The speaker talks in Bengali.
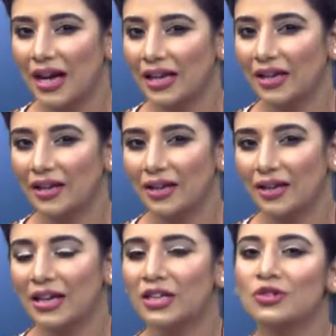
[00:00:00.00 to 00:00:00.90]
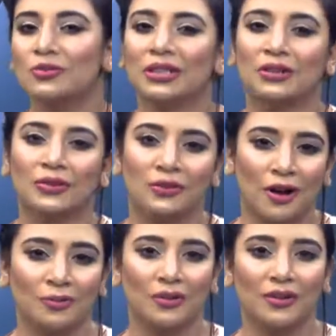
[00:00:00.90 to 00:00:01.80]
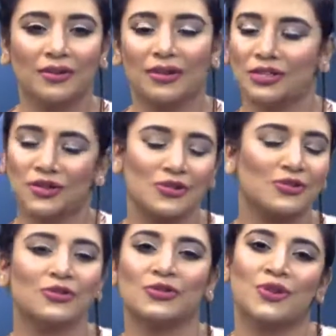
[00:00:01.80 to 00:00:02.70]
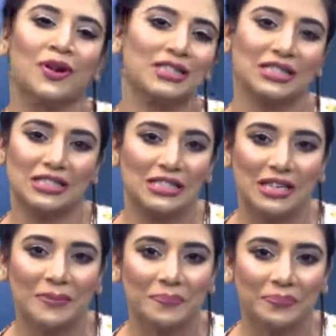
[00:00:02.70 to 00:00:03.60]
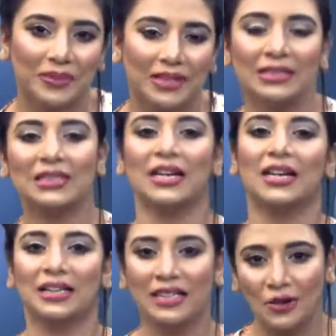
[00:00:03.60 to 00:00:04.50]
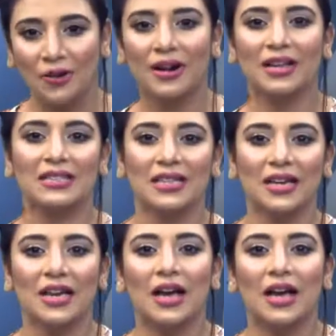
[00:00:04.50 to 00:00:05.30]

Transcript: আগেই কিছু মৃত্যুর খবর আসলে সহ্য করা যাচ্ছে না জানি না কি করার আছে